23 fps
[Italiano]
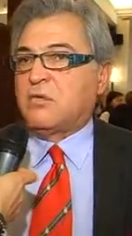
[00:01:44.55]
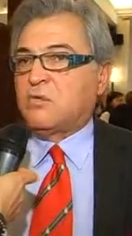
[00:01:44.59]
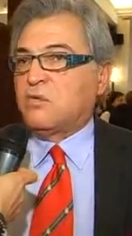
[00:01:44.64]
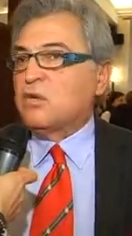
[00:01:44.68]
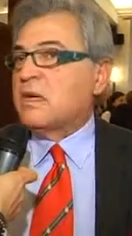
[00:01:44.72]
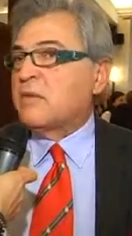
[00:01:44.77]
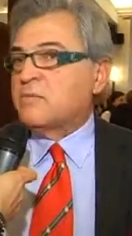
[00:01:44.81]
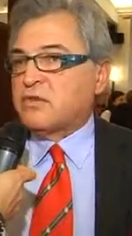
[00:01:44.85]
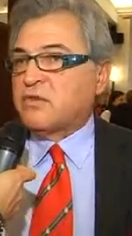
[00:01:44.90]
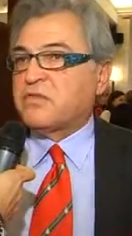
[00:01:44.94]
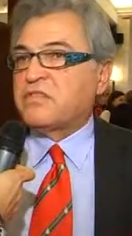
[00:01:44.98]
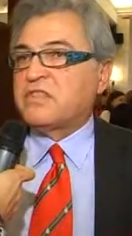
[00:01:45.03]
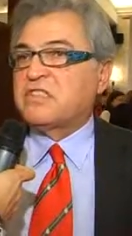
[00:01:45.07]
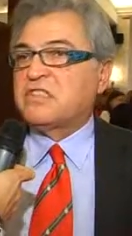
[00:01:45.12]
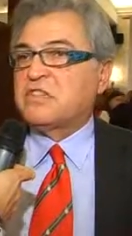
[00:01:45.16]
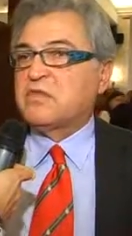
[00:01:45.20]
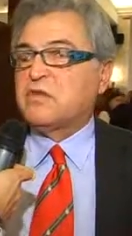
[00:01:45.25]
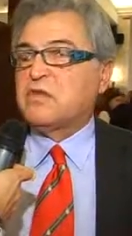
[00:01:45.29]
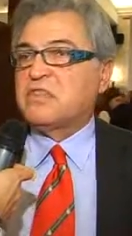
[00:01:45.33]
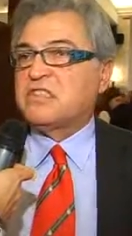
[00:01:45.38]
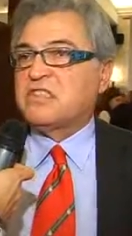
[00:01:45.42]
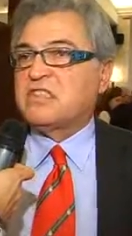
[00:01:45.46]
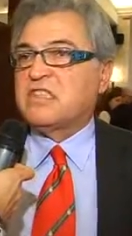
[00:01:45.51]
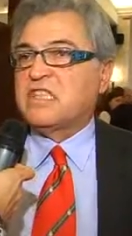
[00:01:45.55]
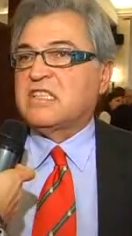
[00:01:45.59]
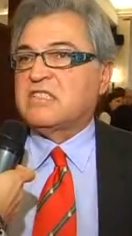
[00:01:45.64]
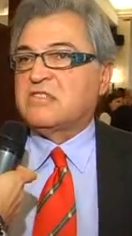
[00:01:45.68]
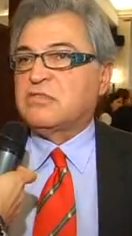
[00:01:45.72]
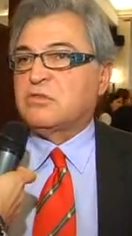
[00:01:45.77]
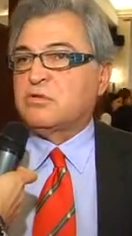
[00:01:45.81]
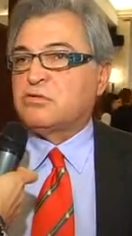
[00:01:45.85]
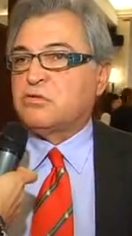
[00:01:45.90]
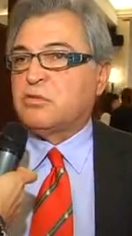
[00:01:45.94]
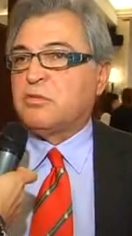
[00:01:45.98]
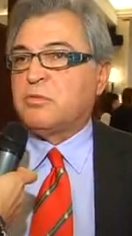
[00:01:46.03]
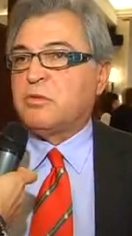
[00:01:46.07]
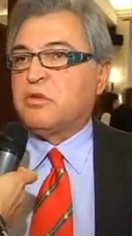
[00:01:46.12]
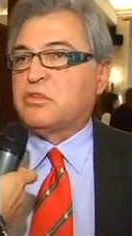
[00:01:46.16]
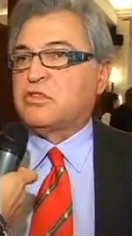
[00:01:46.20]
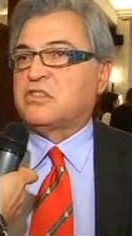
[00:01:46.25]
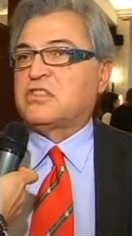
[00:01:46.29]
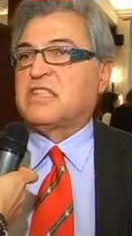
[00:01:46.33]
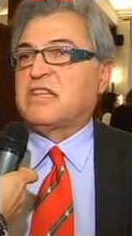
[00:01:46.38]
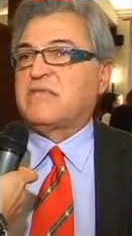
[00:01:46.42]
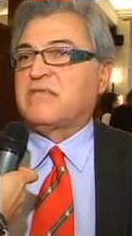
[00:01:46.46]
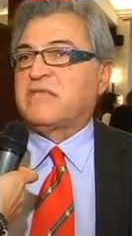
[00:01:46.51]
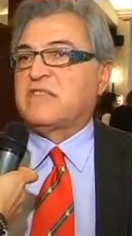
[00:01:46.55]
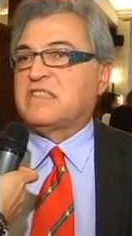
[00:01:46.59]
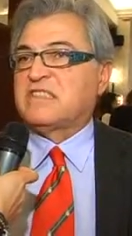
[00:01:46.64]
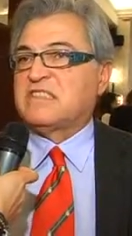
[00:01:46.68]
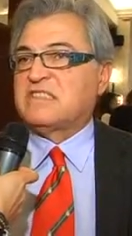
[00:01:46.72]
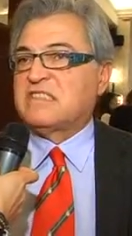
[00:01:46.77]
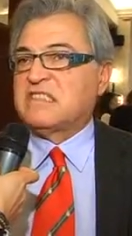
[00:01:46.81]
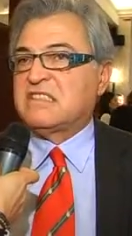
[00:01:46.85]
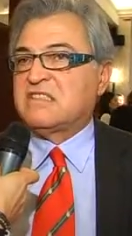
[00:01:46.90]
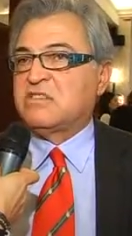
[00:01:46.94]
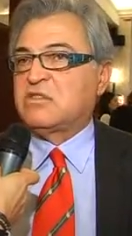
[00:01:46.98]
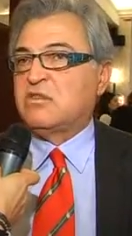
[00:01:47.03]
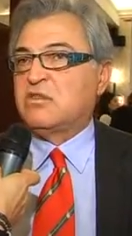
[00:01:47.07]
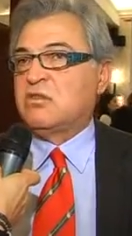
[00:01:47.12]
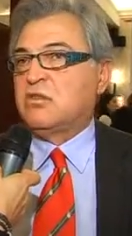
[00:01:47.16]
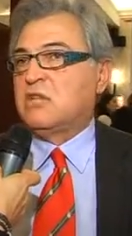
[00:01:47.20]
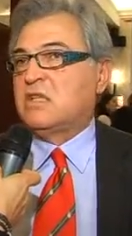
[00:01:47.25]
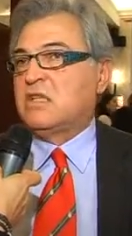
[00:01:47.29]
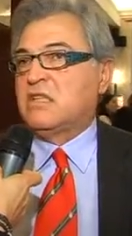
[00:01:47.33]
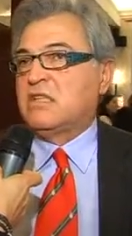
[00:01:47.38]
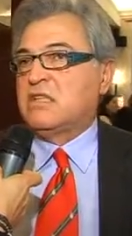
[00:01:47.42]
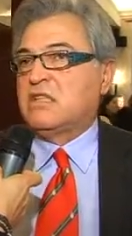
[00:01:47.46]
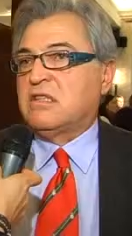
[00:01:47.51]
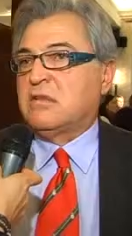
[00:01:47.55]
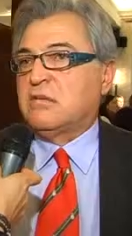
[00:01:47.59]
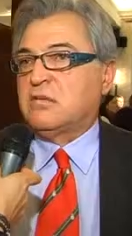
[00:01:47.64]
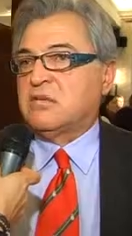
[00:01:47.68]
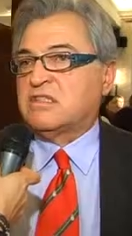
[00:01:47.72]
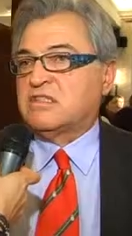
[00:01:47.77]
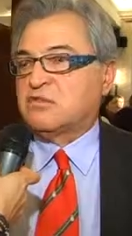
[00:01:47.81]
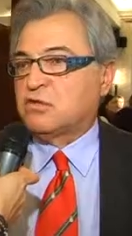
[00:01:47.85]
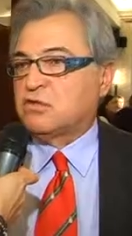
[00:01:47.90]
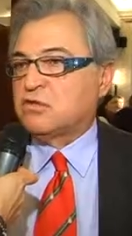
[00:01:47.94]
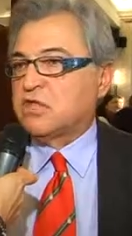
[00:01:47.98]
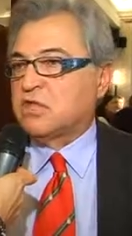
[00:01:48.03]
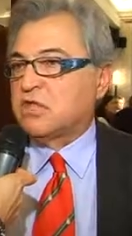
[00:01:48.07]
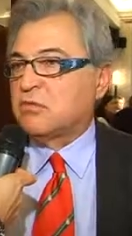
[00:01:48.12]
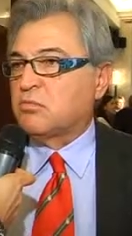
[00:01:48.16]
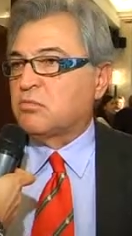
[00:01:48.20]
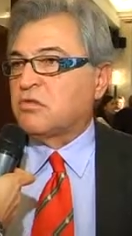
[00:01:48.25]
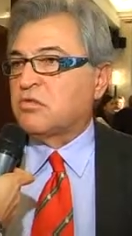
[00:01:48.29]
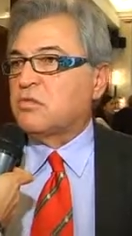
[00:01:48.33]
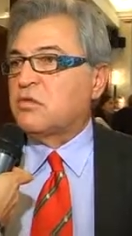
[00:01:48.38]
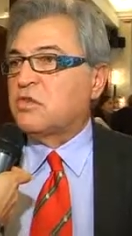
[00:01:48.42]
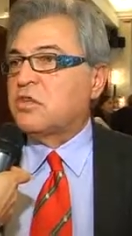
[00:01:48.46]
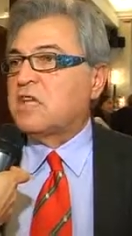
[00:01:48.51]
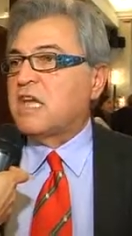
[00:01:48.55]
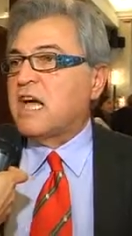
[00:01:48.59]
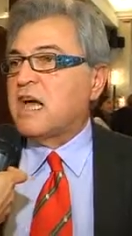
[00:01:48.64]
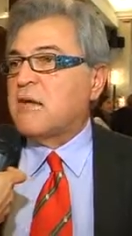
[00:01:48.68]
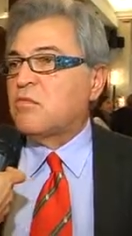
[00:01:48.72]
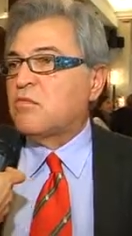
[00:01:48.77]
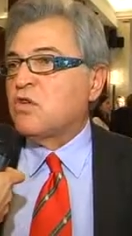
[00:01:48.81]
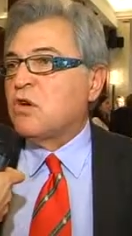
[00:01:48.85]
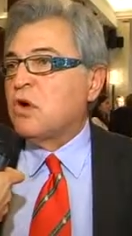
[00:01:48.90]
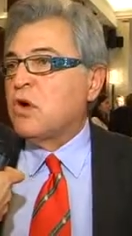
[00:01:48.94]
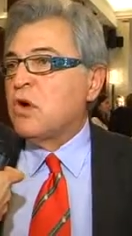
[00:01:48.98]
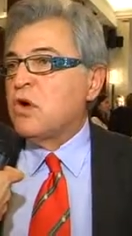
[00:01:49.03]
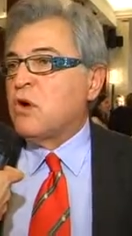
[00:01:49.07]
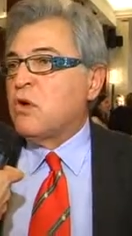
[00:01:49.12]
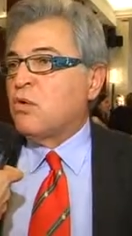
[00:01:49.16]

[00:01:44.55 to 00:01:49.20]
una professione sia sottoposta a vessazioni di questo tipo. Vogliamo